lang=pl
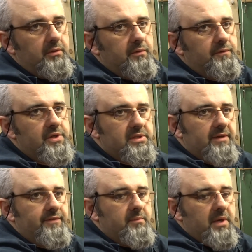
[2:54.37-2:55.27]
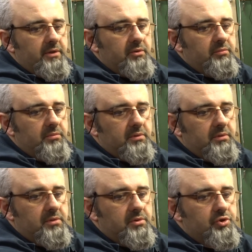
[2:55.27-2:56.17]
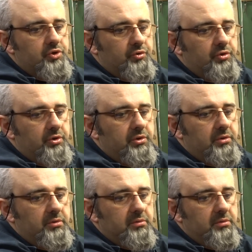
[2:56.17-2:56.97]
w zestawie mają szczotki,